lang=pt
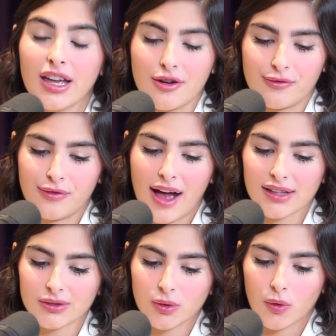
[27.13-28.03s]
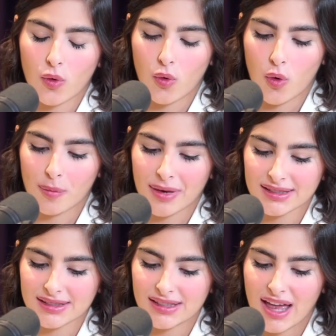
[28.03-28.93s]
Eu faço o, o
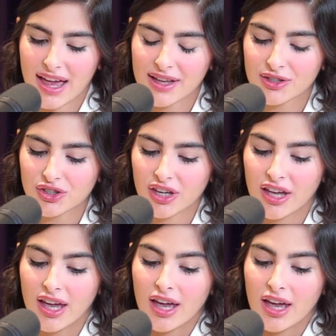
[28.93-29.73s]
paciente